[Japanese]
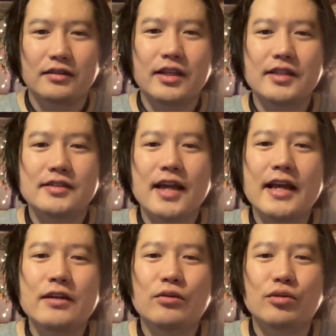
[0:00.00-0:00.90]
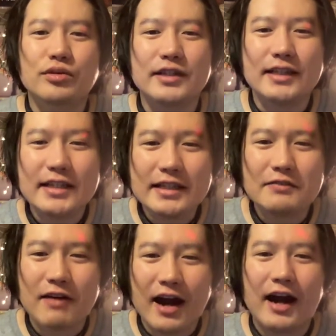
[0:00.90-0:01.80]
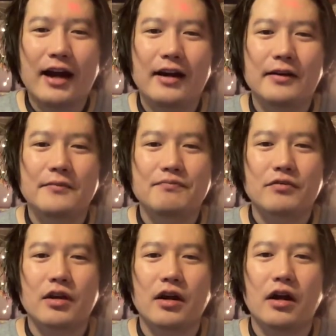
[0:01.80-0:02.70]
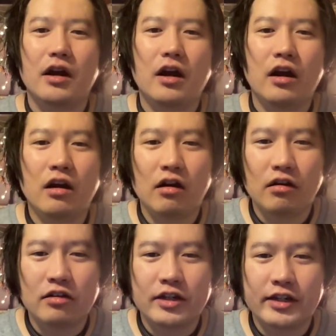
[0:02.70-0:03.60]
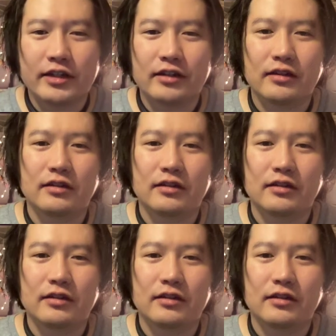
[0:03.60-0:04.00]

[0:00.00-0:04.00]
で、最後の E は、ア a r l y ー